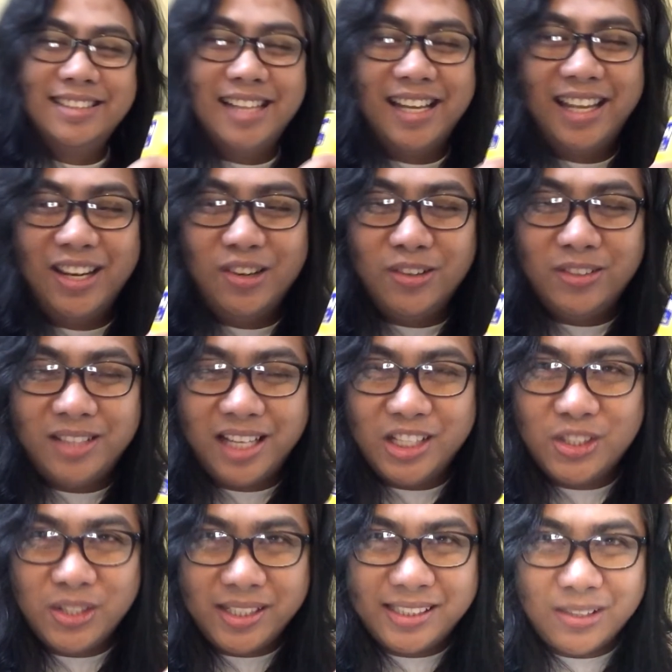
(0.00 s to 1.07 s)
Naging
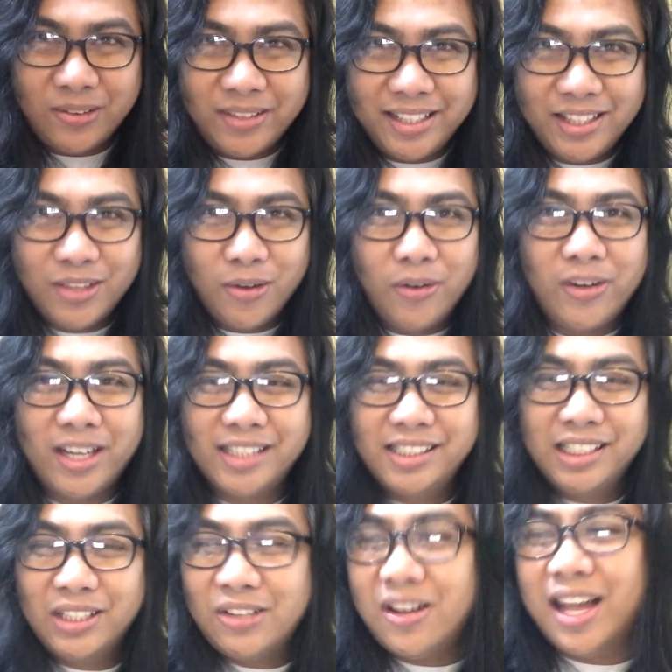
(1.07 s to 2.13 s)
nutritionist ako ng di oras
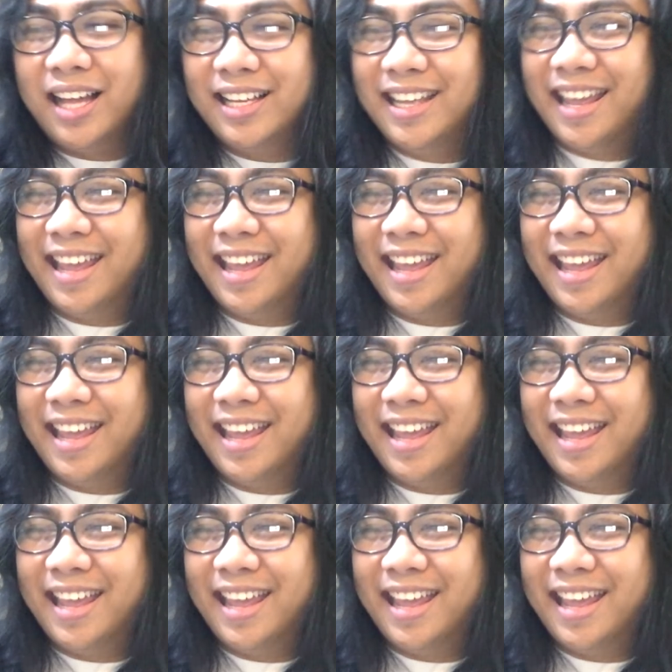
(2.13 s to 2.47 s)
nito ah.